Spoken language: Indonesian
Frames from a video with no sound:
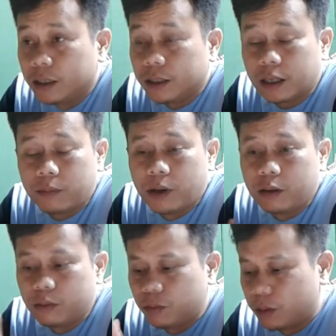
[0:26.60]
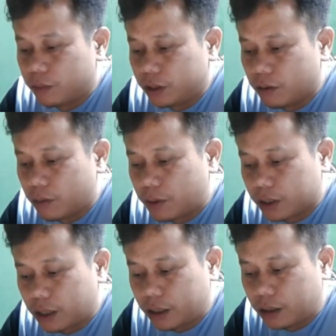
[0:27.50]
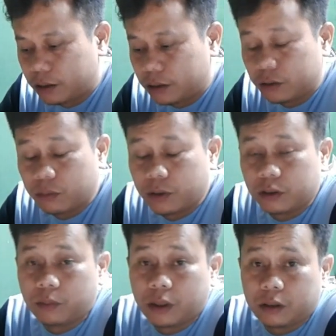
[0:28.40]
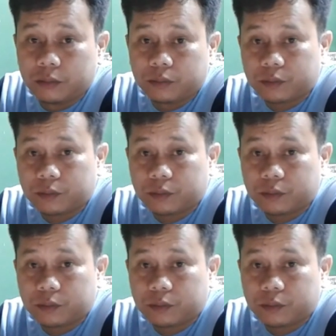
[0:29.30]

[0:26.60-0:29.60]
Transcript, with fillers: ya kembali Om Bro menjawab pertanyaan dari sobat-sobat